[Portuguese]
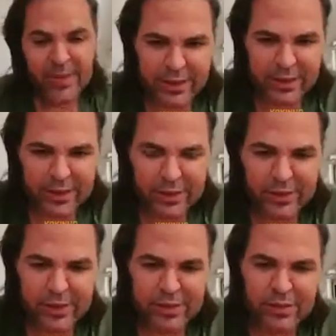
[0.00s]

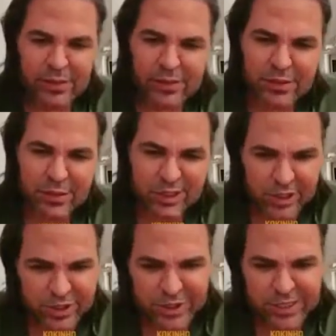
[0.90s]
É, eu não
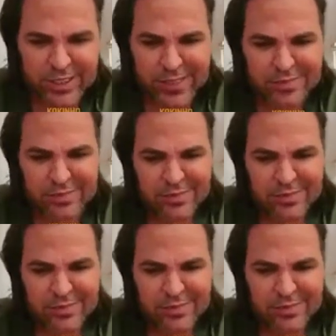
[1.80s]
assisti,